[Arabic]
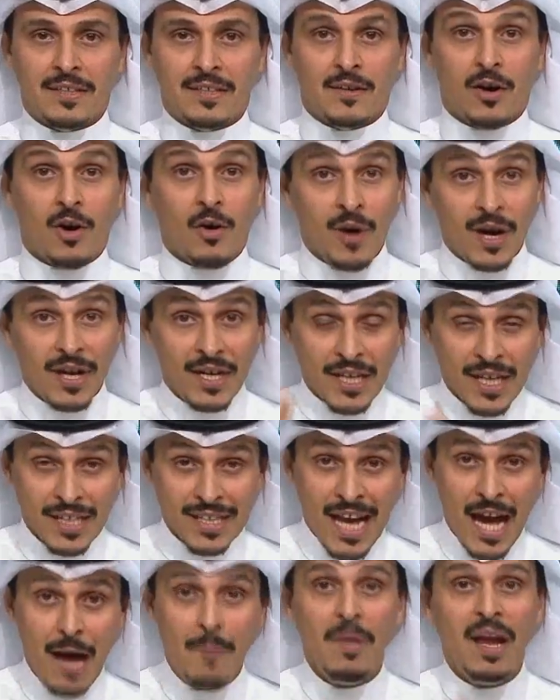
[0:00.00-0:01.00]
هو
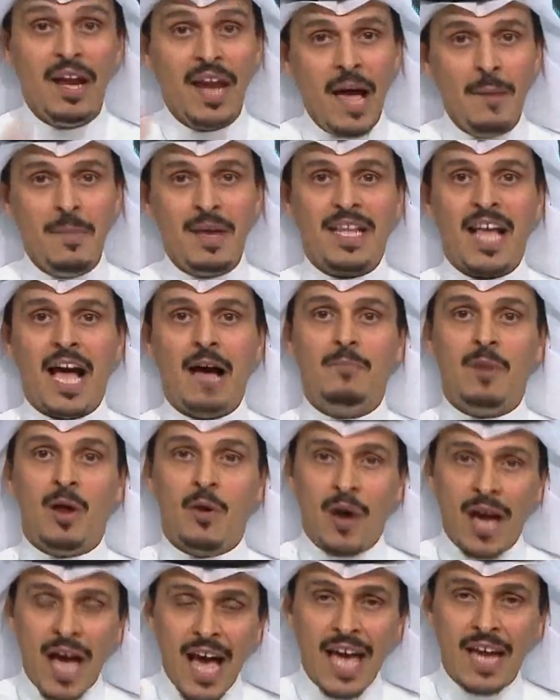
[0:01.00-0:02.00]
يتحمل نعم يتحمل
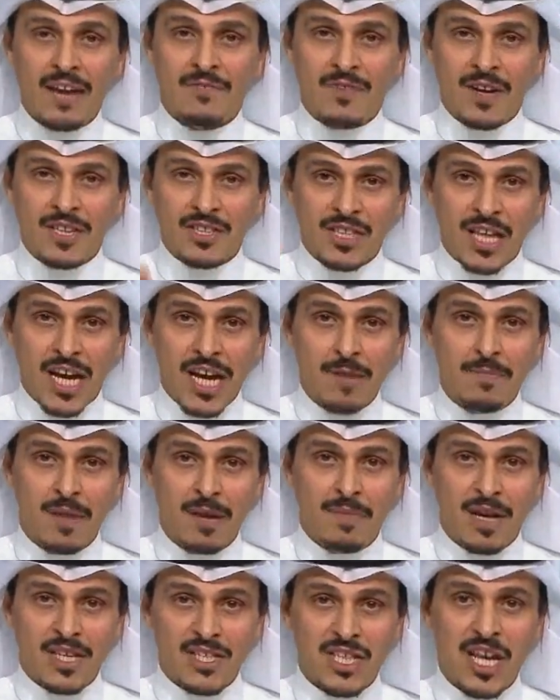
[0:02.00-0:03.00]
ويعرف الجانب
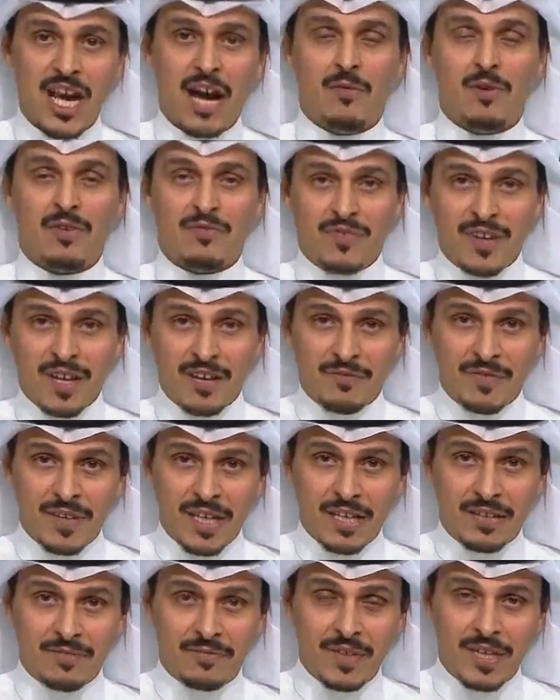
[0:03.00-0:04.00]
المأساوي في
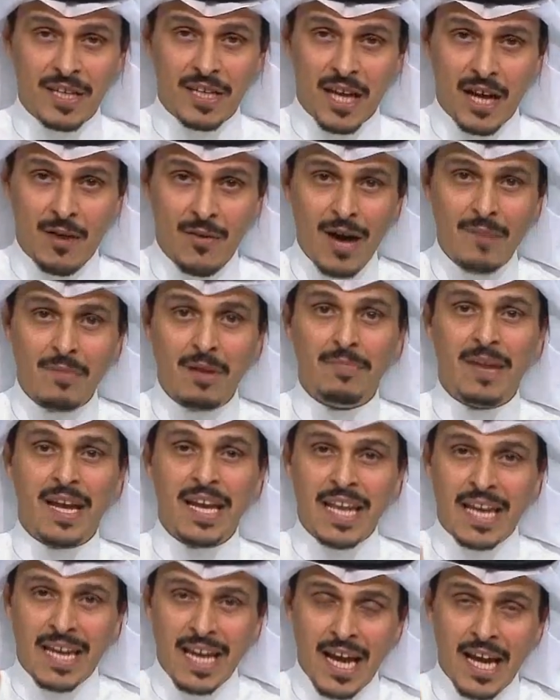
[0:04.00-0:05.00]
في في القوائم
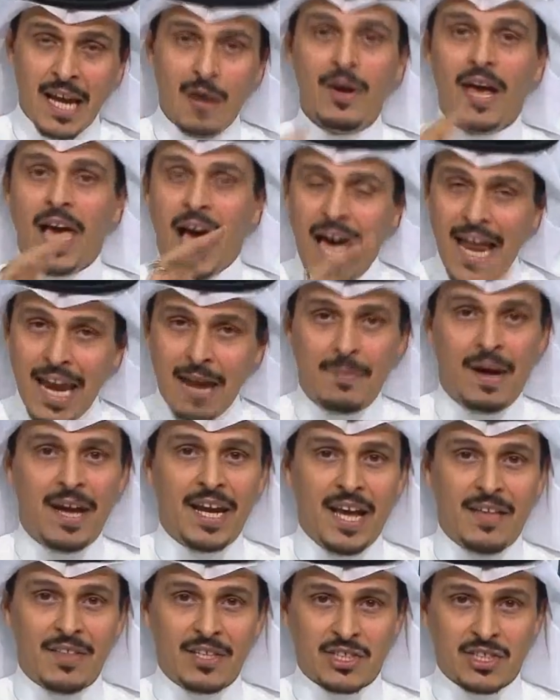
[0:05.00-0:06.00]
المالية الأهلوية يعلم عن
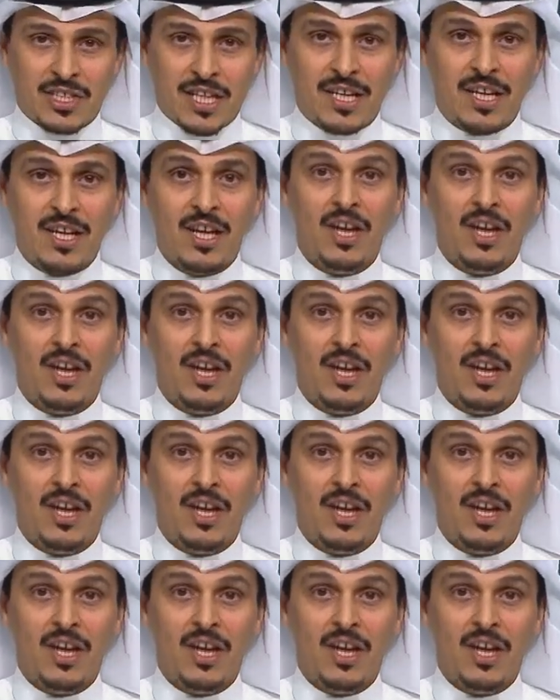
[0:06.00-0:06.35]
هذا الشيء